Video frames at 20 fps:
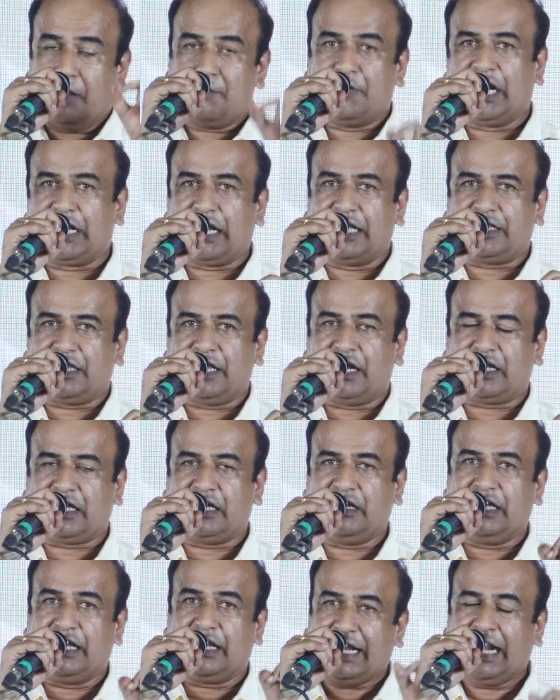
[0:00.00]

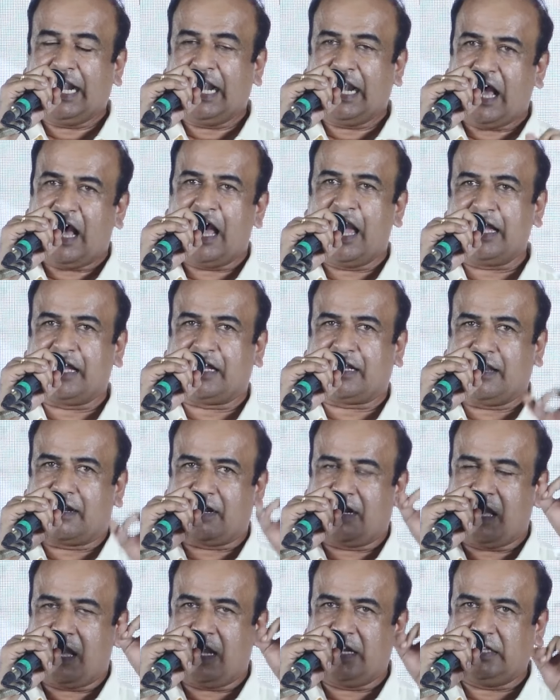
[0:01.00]
தமிழகத்திற்கு கேடாய்
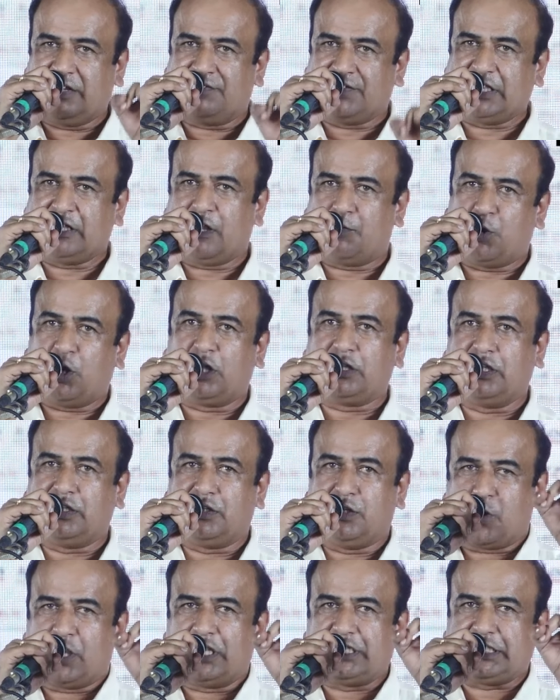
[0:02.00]
கருணாநிதி வந்த பொழுது
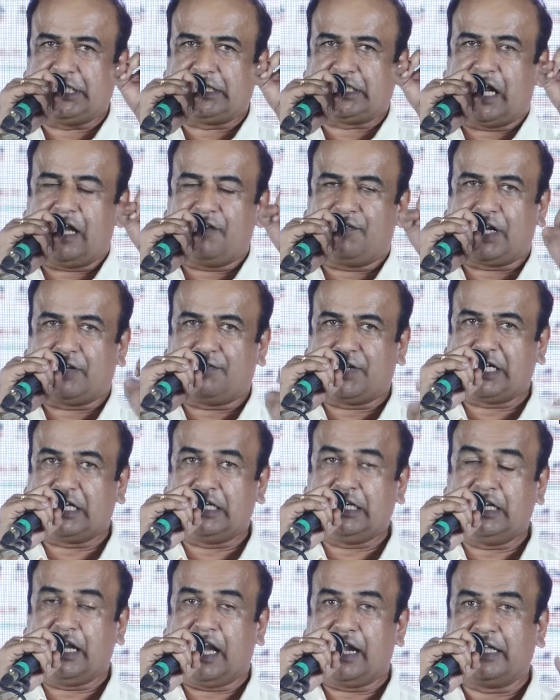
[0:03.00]
புரட்சி தலைவர்
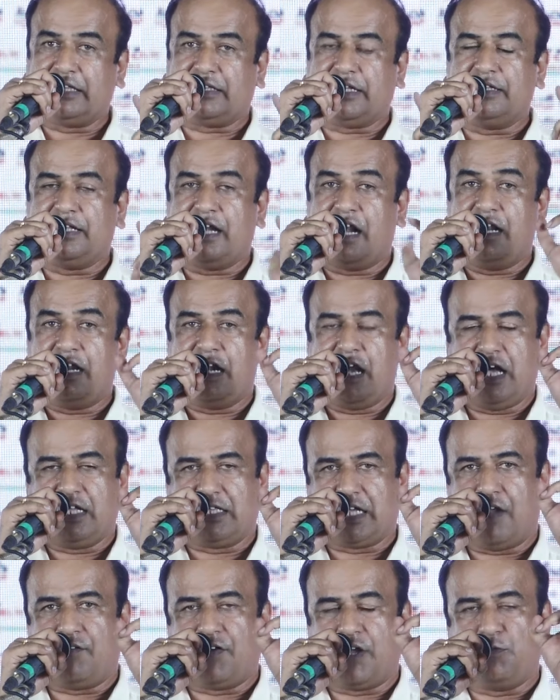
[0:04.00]
அவர்கள் அனைத்து இந்திய அண்ணா
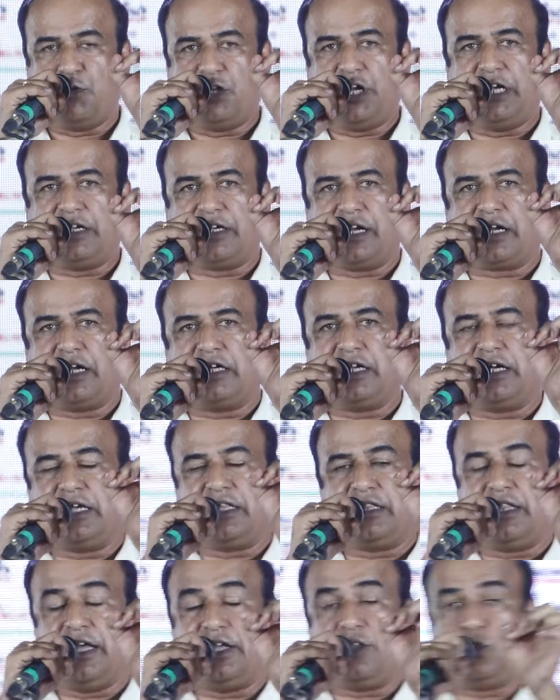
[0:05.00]
திராவிட முன்னேற்ற
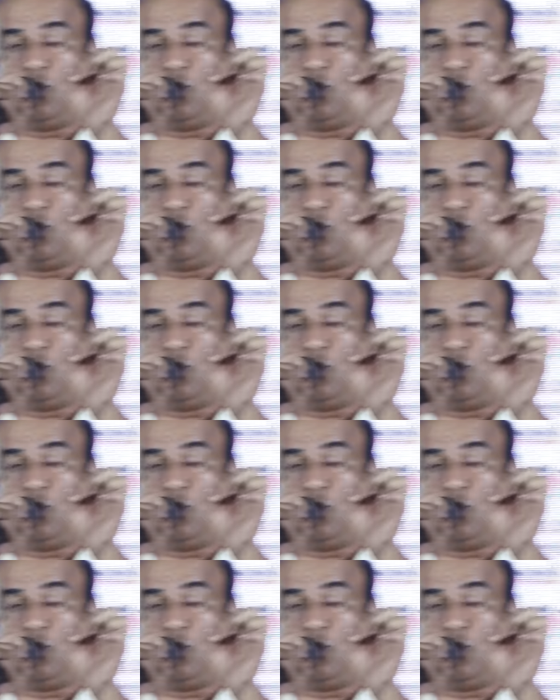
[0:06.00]
கழகத்தை